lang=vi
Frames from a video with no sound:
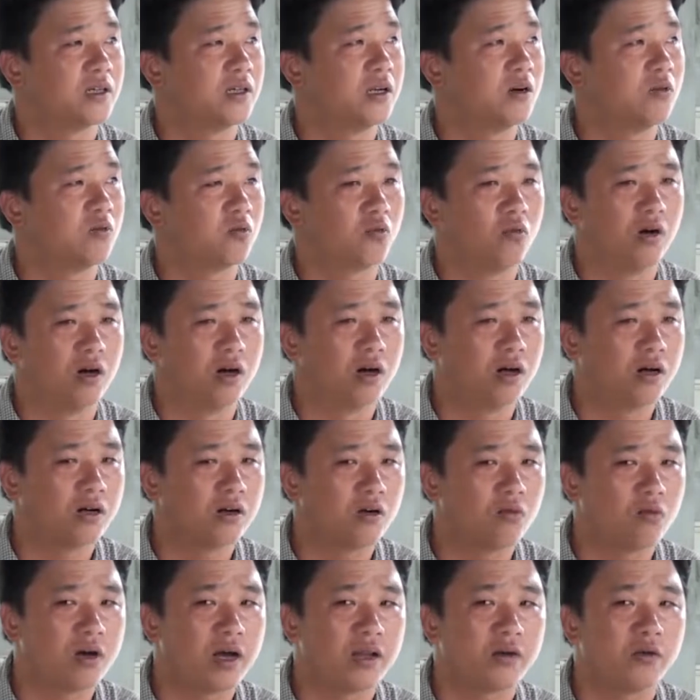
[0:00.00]
động của
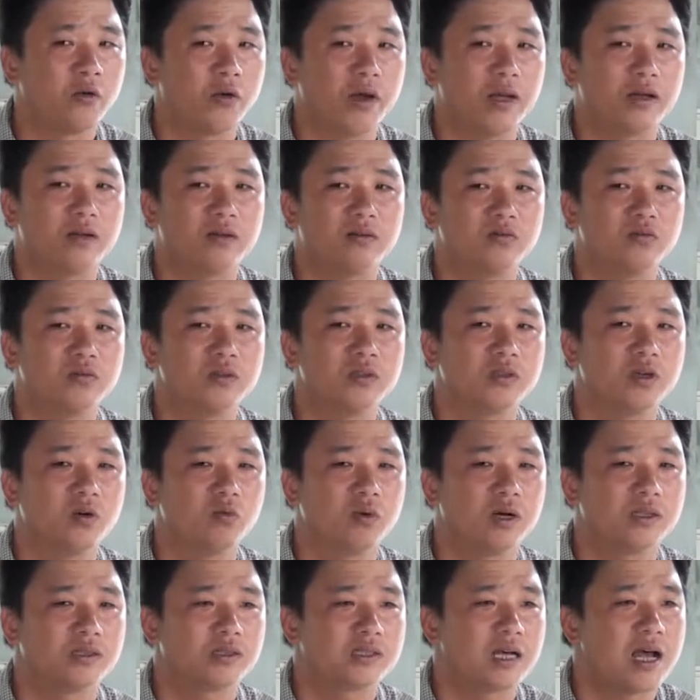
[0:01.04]
công an huyện như
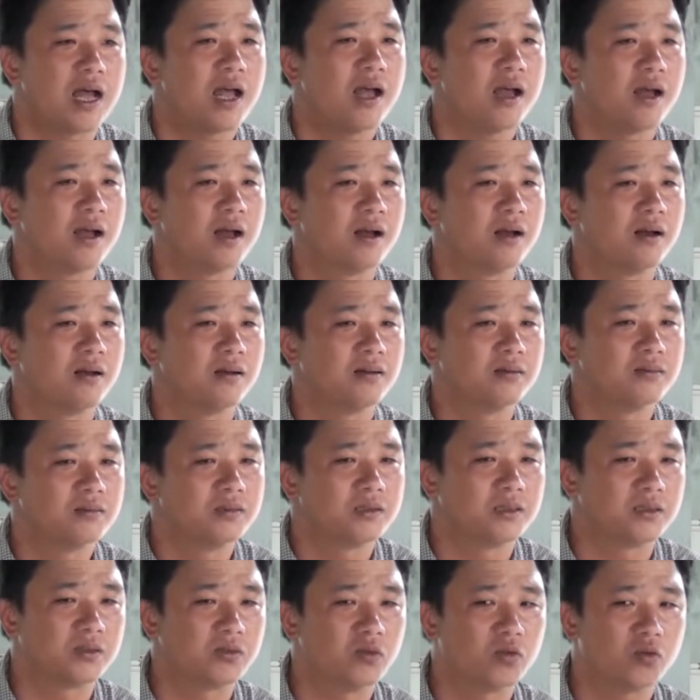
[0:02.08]
công an xã
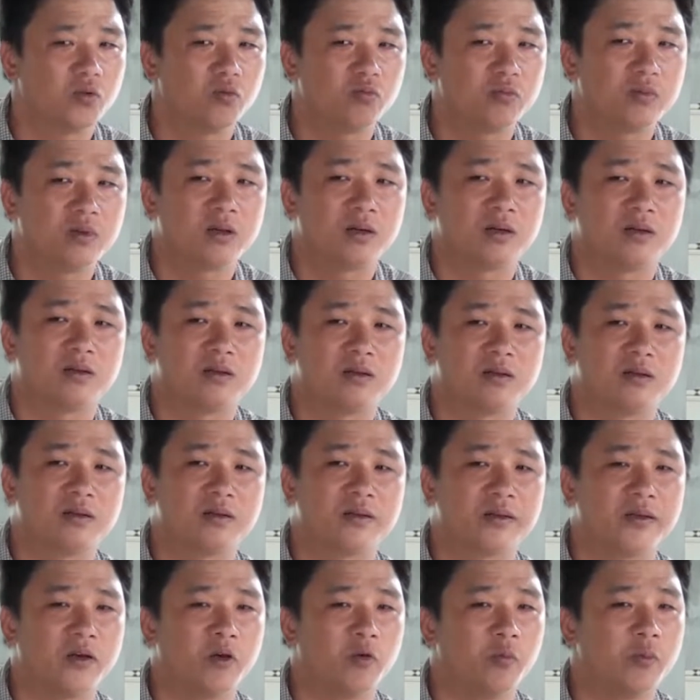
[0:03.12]
tôi cũng
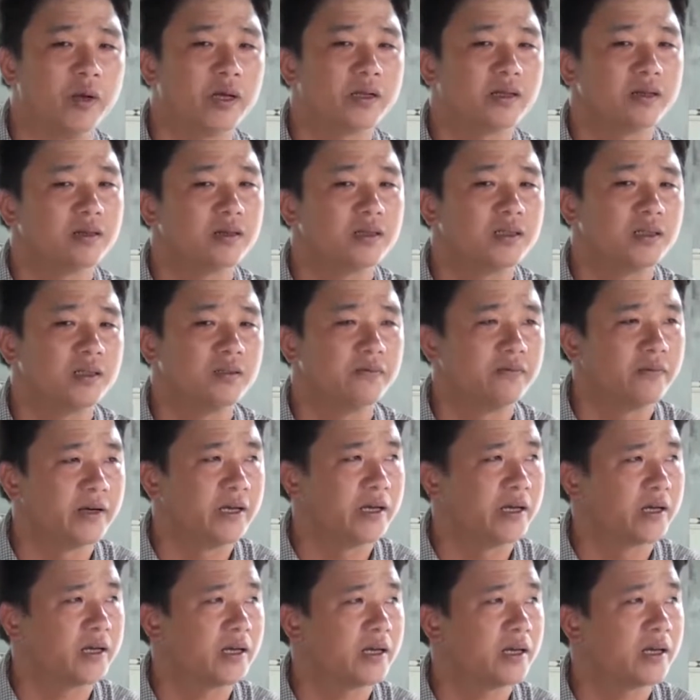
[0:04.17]
ờ, hiểu biết hơn
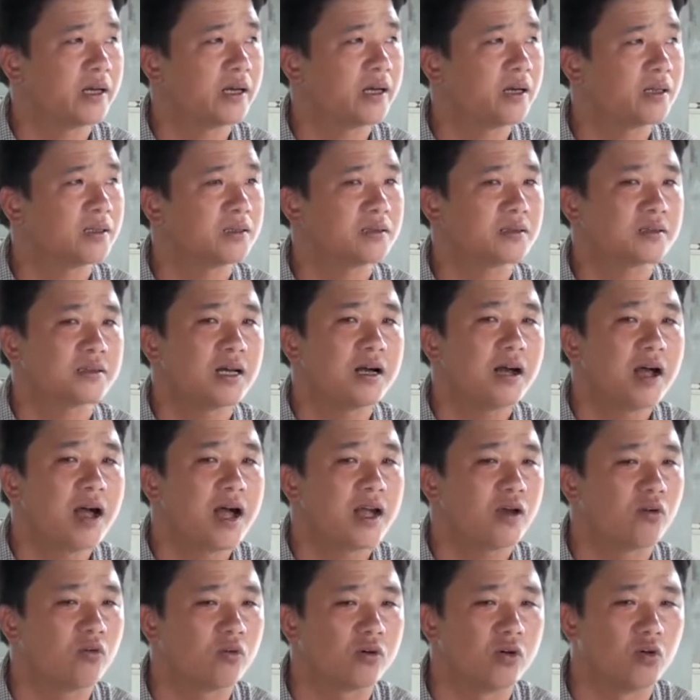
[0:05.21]
về cái tác
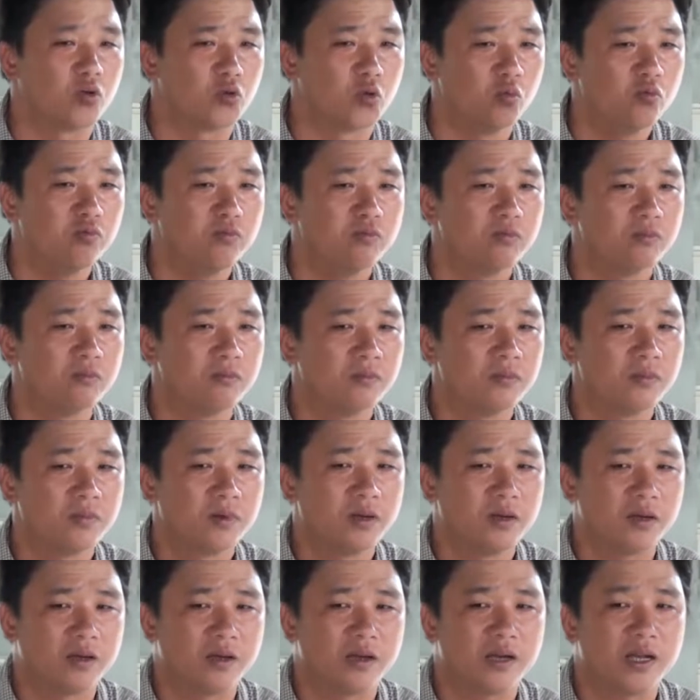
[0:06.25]
hại của khẩu súng.
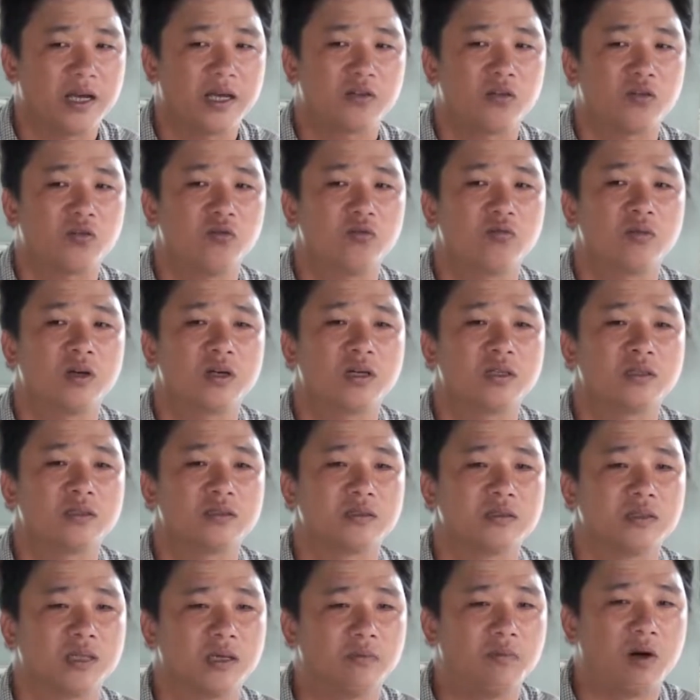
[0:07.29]
Nay tôi cũng
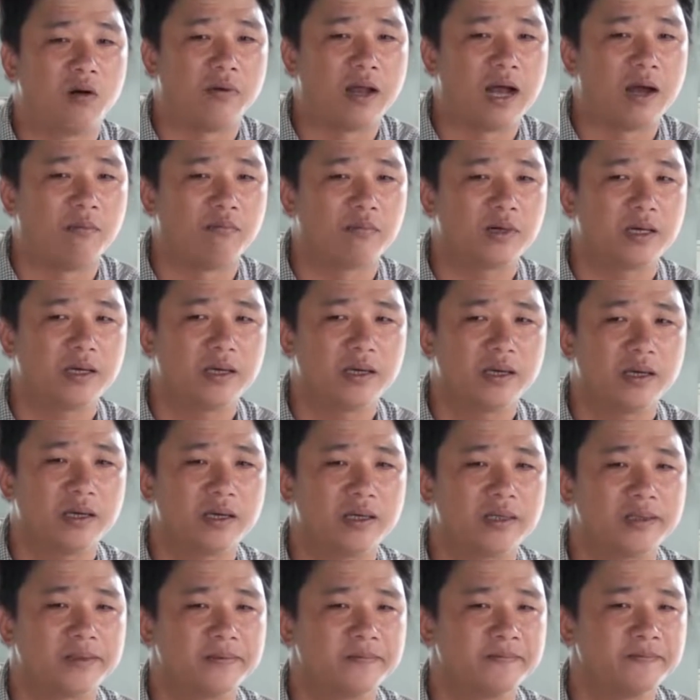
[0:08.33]
ờ, để bảo đảm cái
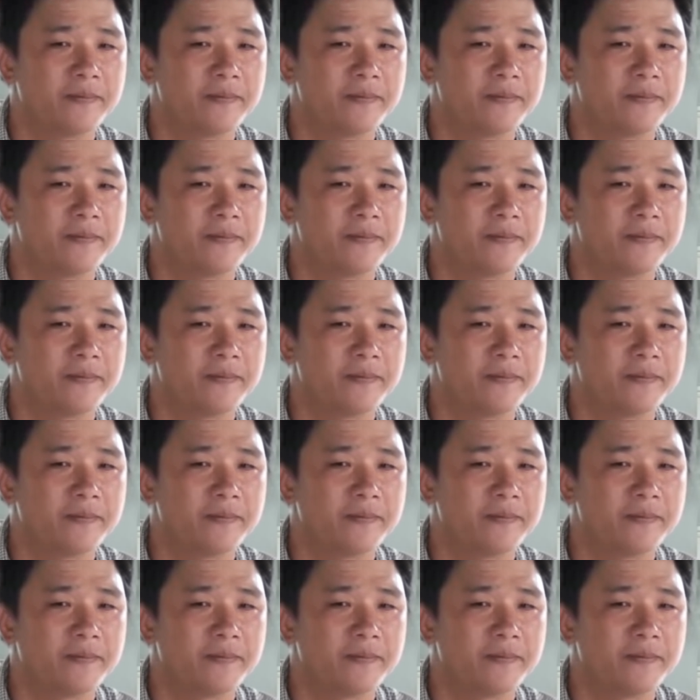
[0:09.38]
ờ,